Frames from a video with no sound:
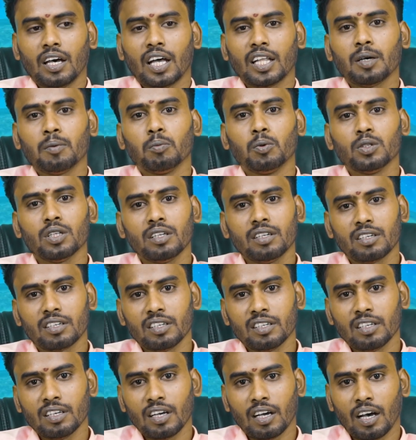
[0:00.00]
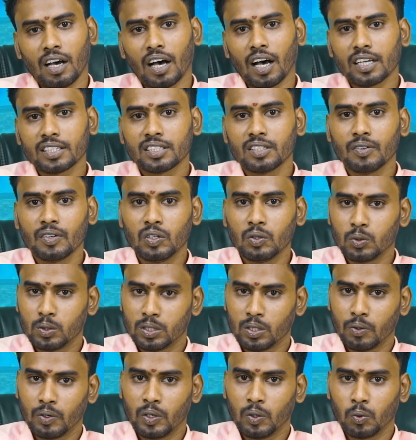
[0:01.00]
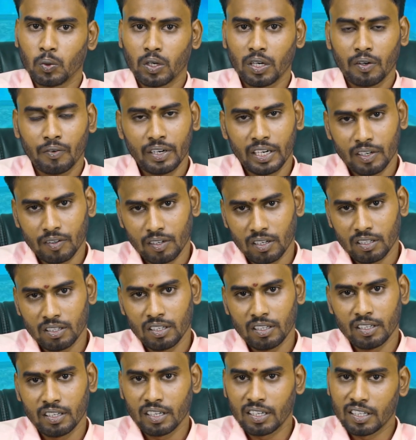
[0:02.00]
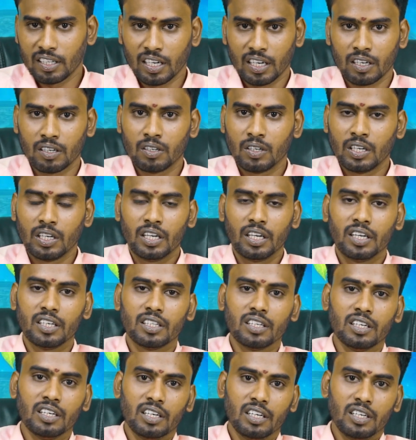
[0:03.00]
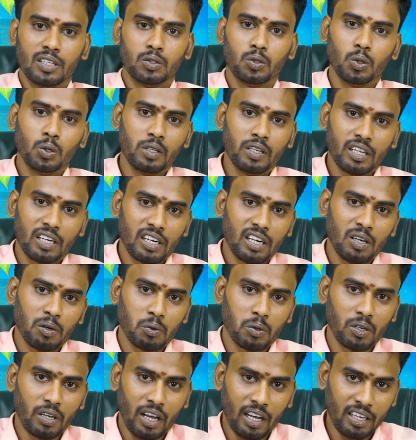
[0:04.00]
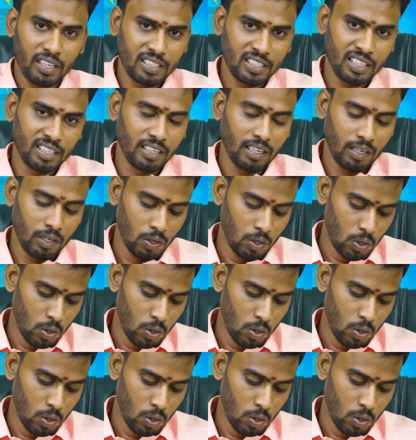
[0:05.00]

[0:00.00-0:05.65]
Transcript: அதாவது புதனுக்கு ஆட்சி வீடு உச்ச வீடும் ஒரே வீடாக வர்றது இங்கே தான் இது ஜோதிடர்களே ஒரு ஆசிரியர்